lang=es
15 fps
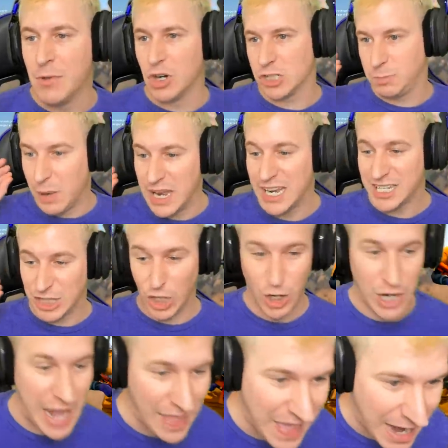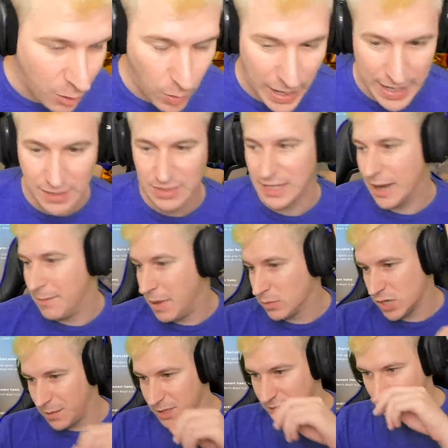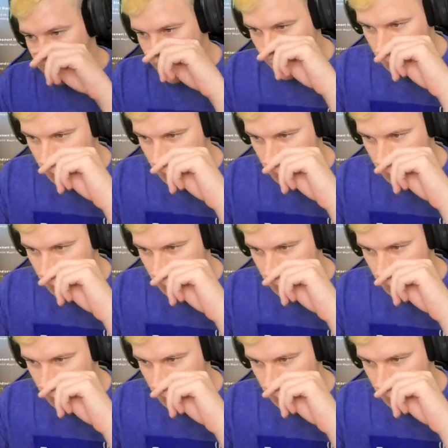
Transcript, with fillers: hemos visto nada, 40. Vamos a vender